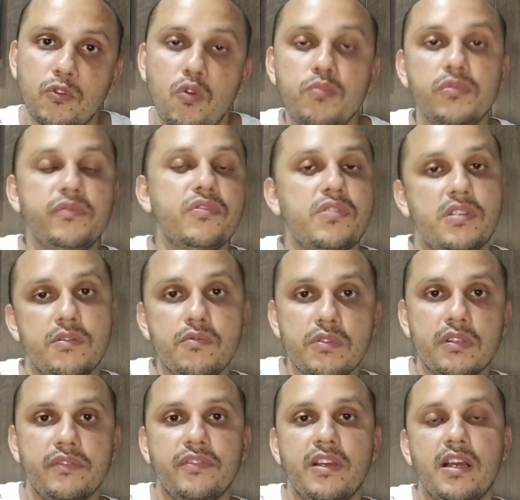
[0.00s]
Como você
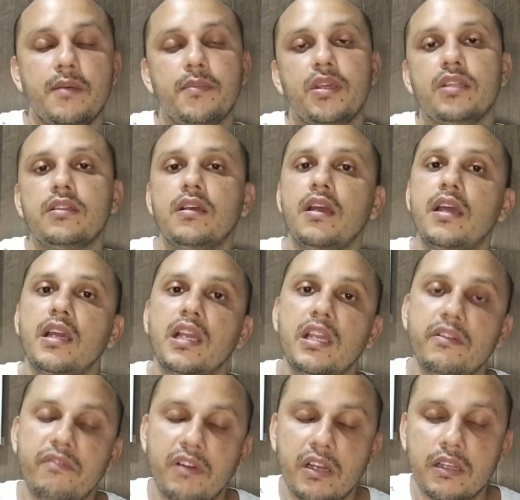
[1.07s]
usa ferramenta é
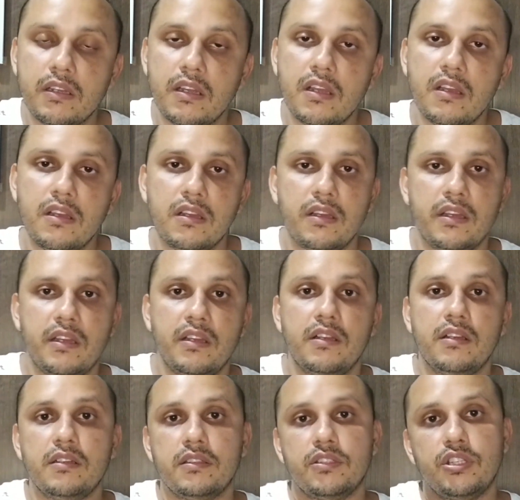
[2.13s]
que vai
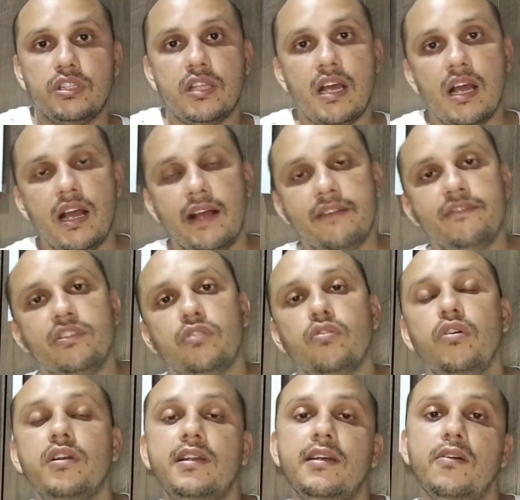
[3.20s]
é, te dar a
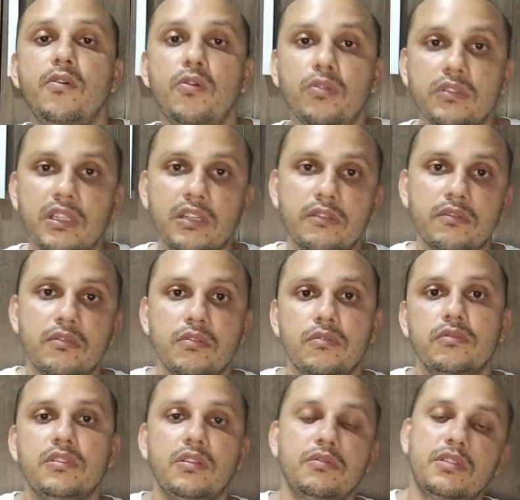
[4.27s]
vitória ou não,
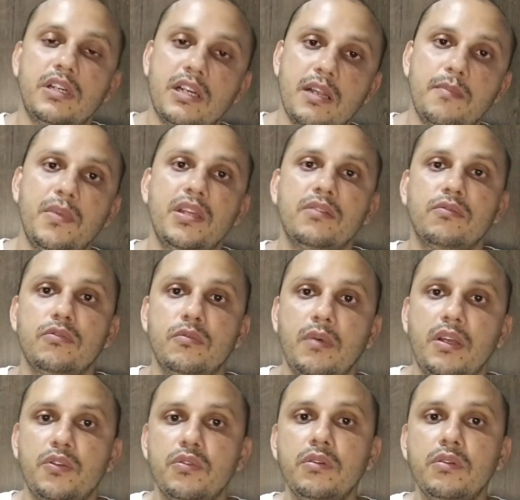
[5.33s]
o teu treinamento e tudo mais.